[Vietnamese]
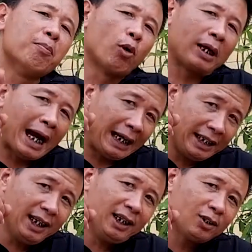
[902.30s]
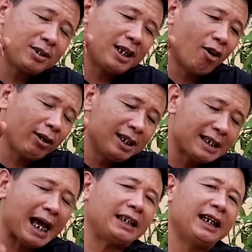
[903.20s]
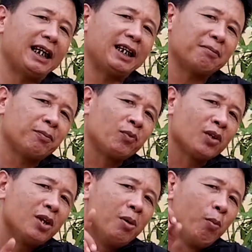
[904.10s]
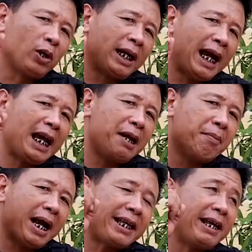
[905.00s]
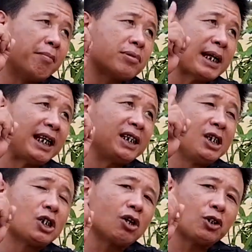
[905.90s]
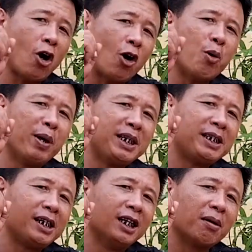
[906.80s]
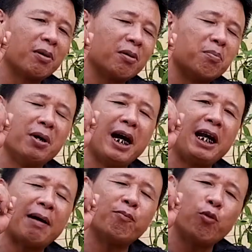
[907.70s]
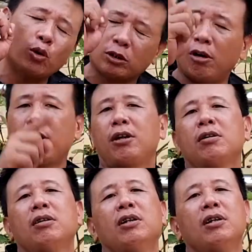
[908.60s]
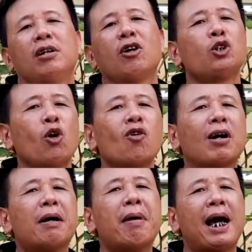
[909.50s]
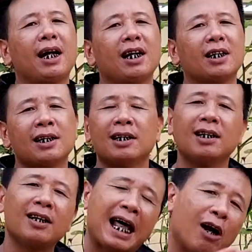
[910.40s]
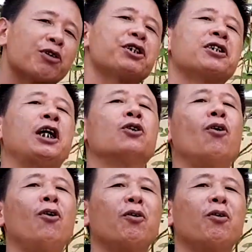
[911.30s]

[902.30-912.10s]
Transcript: thì một ngày nhé tôi chỉ nói đơn giản như này này một ngày mà anh em dành cho chó của mình chỉ được 15 phút thôi con chó của các bạn đã có sự dạy dỗ